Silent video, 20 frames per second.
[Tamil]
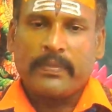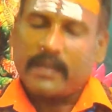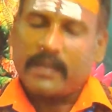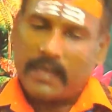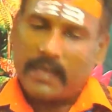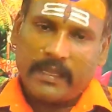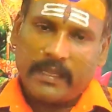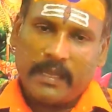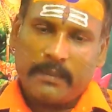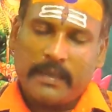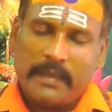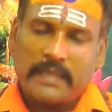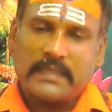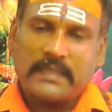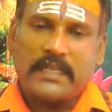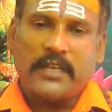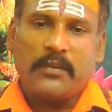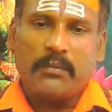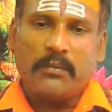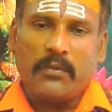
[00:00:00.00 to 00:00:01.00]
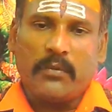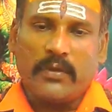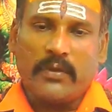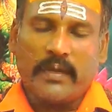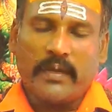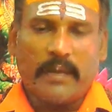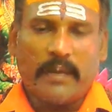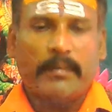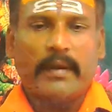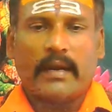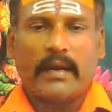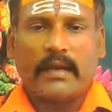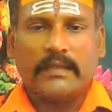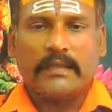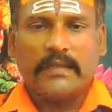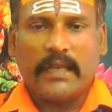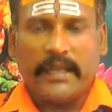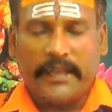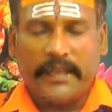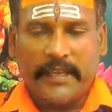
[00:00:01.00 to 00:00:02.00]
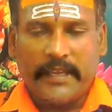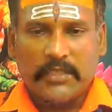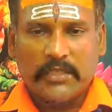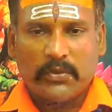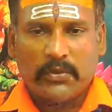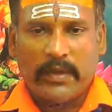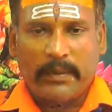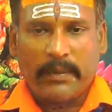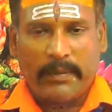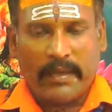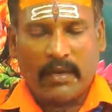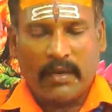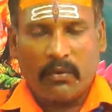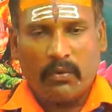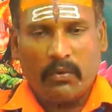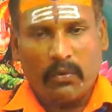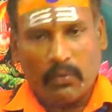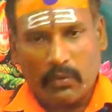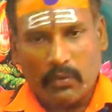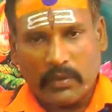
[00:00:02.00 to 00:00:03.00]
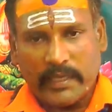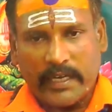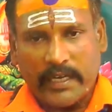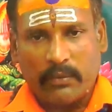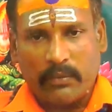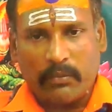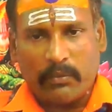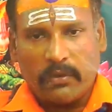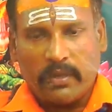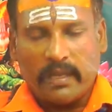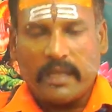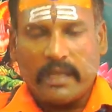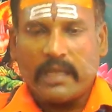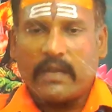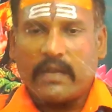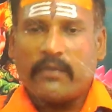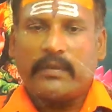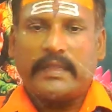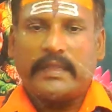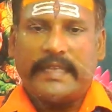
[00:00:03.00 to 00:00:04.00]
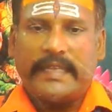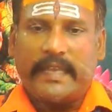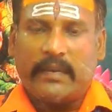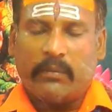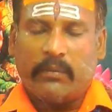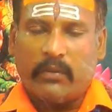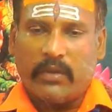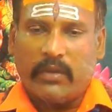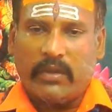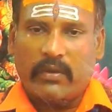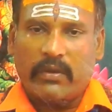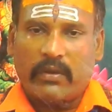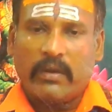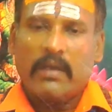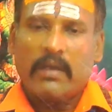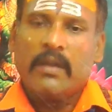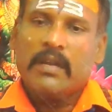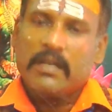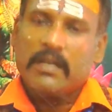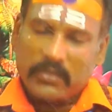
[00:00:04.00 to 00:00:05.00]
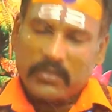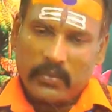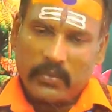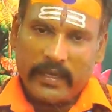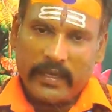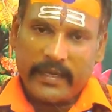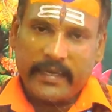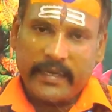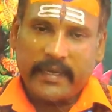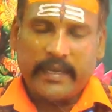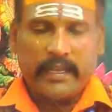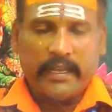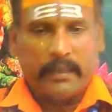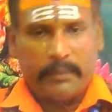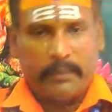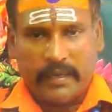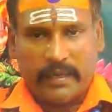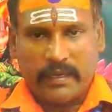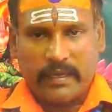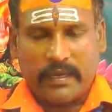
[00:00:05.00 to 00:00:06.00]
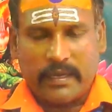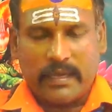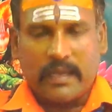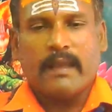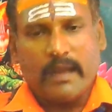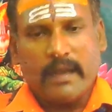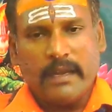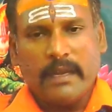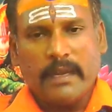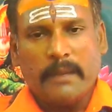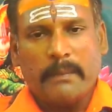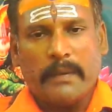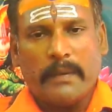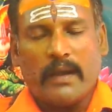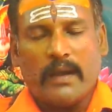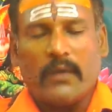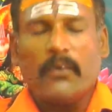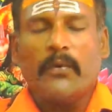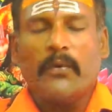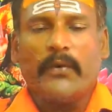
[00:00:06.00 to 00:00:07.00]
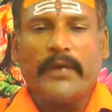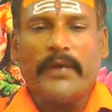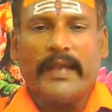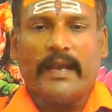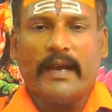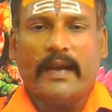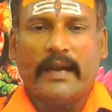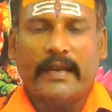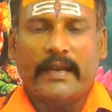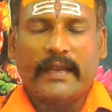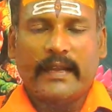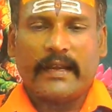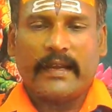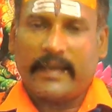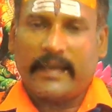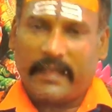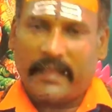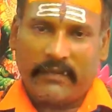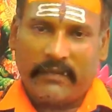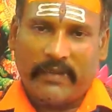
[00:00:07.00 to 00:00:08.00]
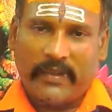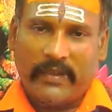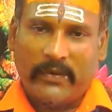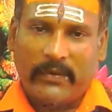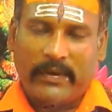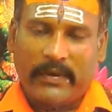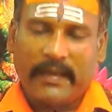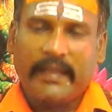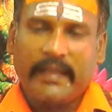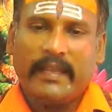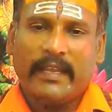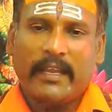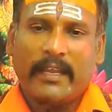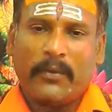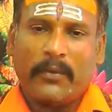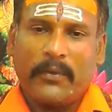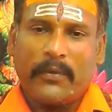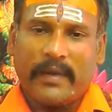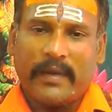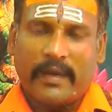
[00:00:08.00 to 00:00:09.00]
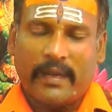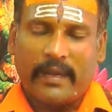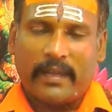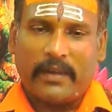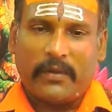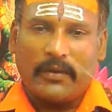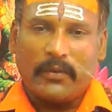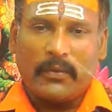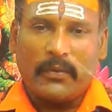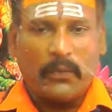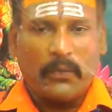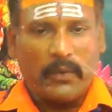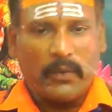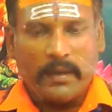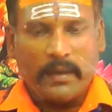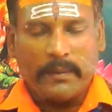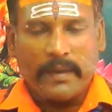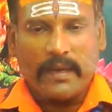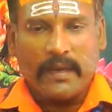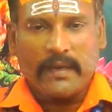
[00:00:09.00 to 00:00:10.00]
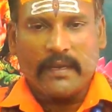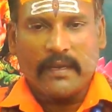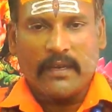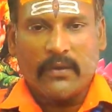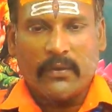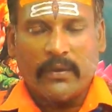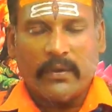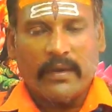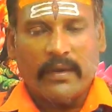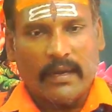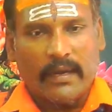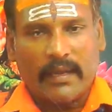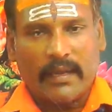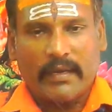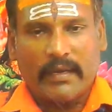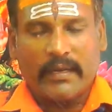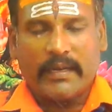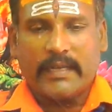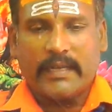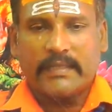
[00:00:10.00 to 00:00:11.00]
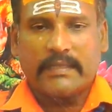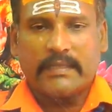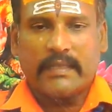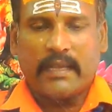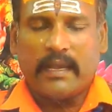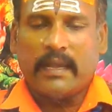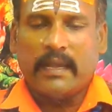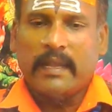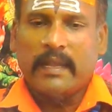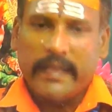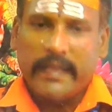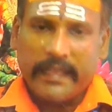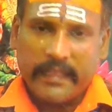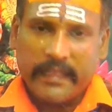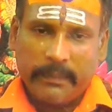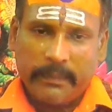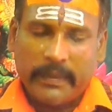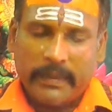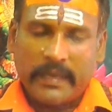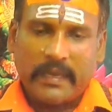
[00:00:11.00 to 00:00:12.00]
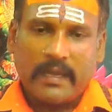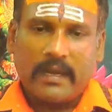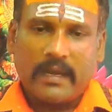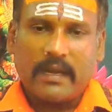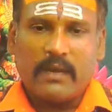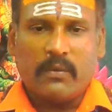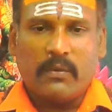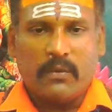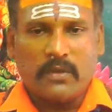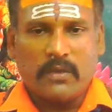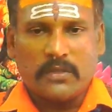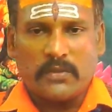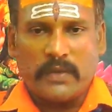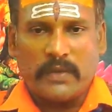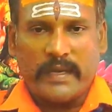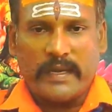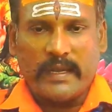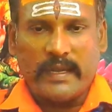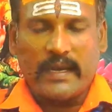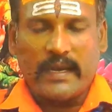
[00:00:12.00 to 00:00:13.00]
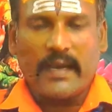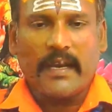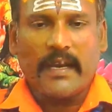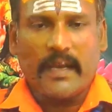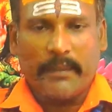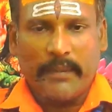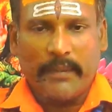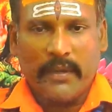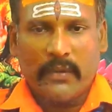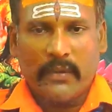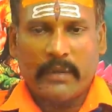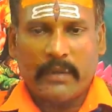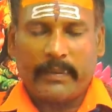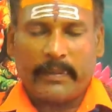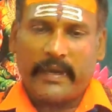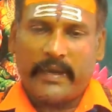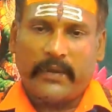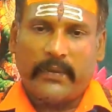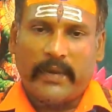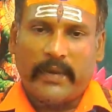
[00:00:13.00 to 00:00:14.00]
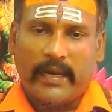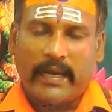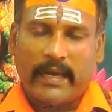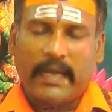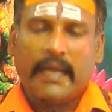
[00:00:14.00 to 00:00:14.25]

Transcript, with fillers: அதே மாதிரி செய்யும் போது நம்ம ராஜா லிங்கேஷனுடைய பேரை ஒரு நூத்தி எட்டு முறையோ இருபத்தி ஏழு முறையோ சொல்லிட்டு நீங்க பண்ணுங்க கண்டிப்பா உங்களுடைய காரியங்கள் நிறைவேறும் நீங்க எல்லோரும் நல்லா இருக்கணும் உலக மக்கள் எல்லோரும் நல்லா இருக்கணும்னு நினைச்சுதான் இந்த பரிகாரங்கள் உங்களுக்கு சொல்லிட்டு இருக்கிற நம்பிக்கையோட பண்ணிடுவாங்க